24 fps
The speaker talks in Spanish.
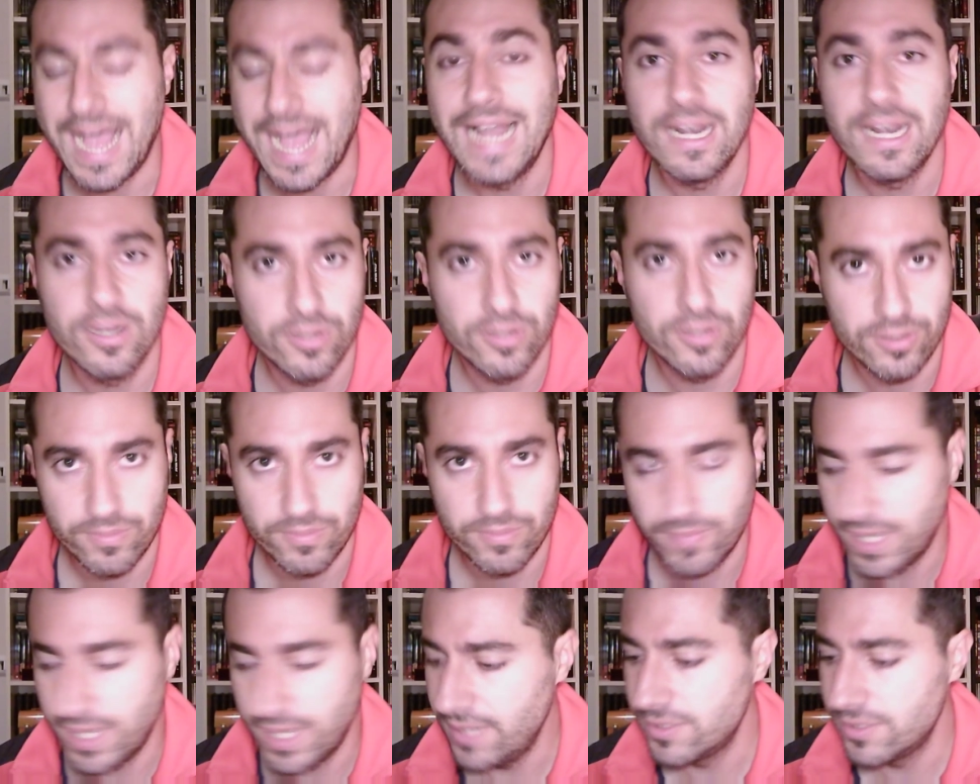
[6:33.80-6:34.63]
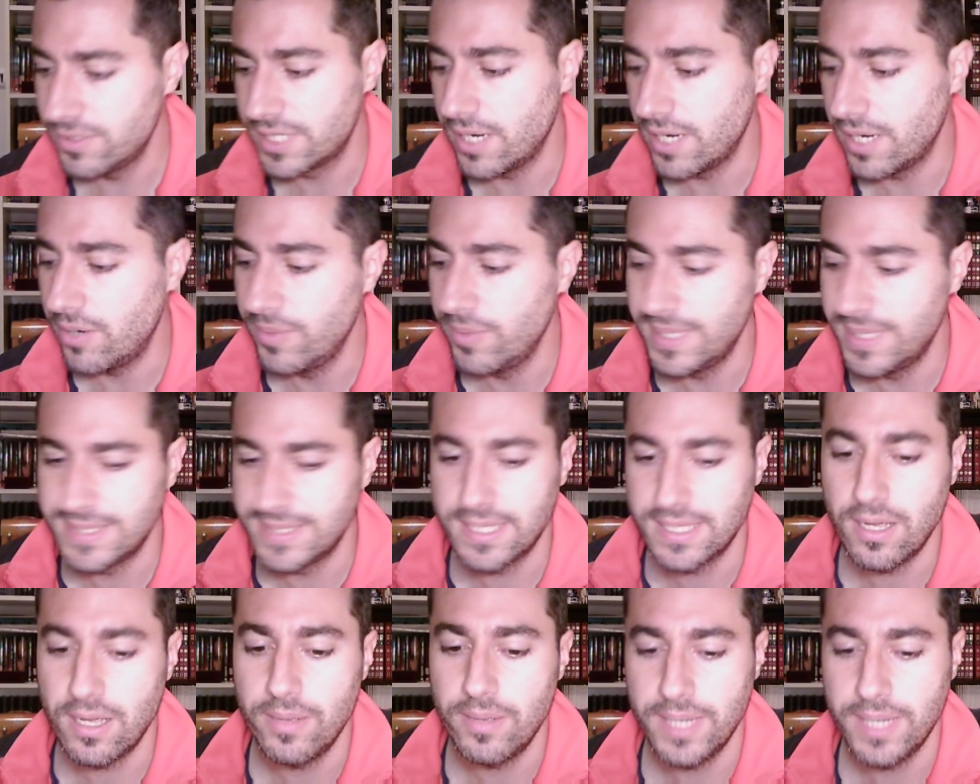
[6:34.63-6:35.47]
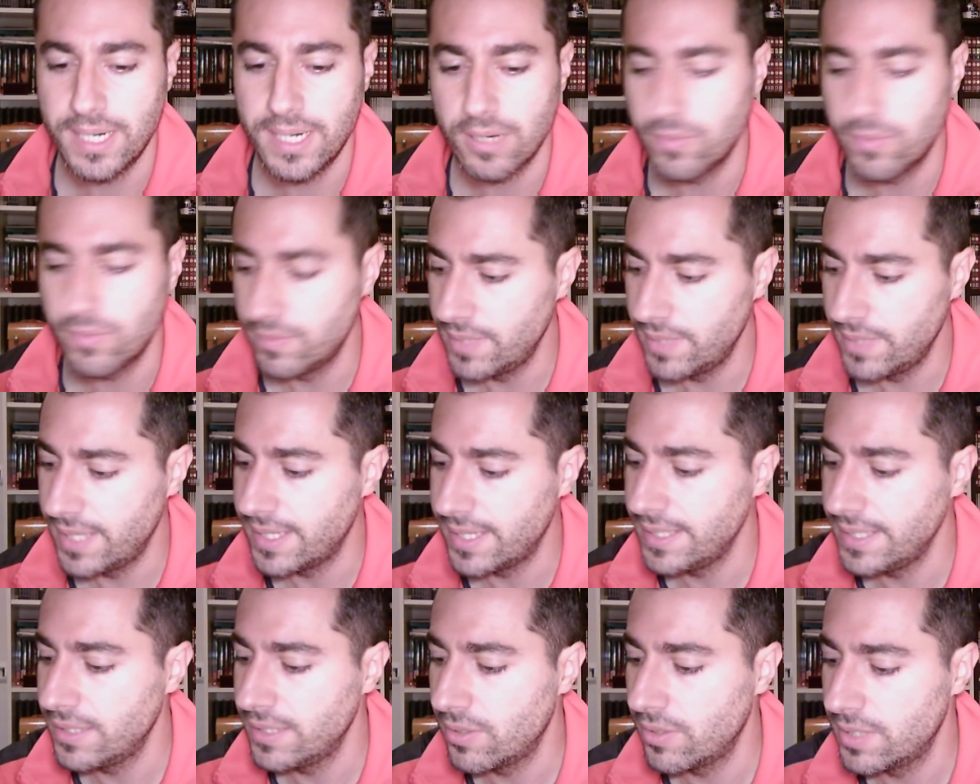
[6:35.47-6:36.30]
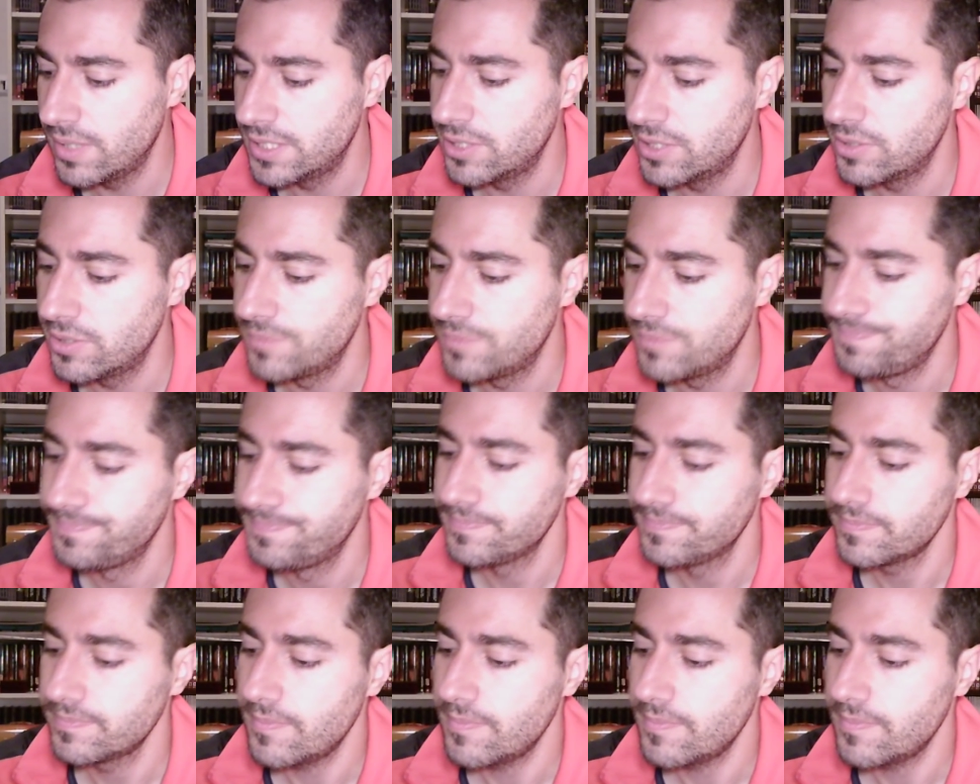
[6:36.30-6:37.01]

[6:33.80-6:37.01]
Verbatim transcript: Algo, ¿vale? O sea, hubiera estado bien algún detallito de esos.